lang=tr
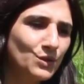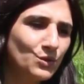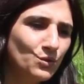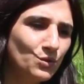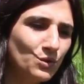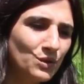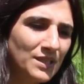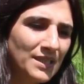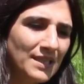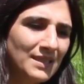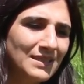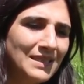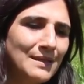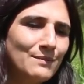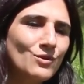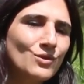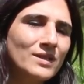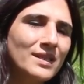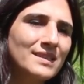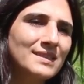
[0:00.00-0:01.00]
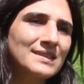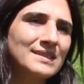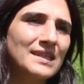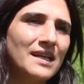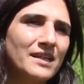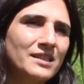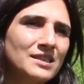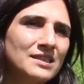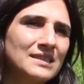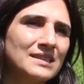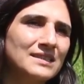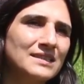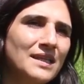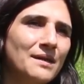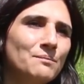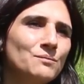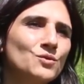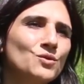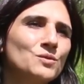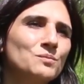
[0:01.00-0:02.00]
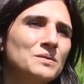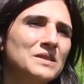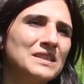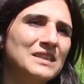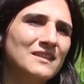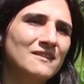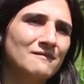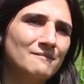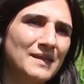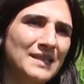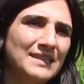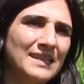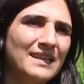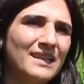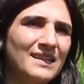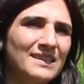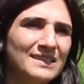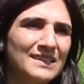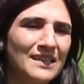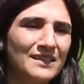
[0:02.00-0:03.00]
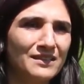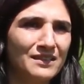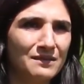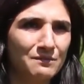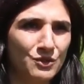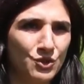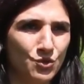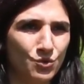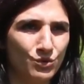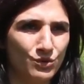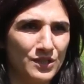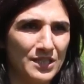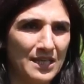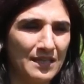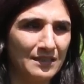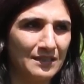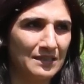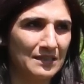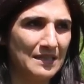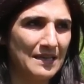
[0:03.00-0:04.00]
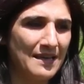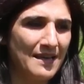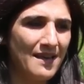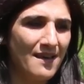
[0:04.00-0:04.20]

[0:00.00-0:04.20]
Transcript: Türkiye demokrasisi açısından büyük bir ivme de kazandırmış olacaktır.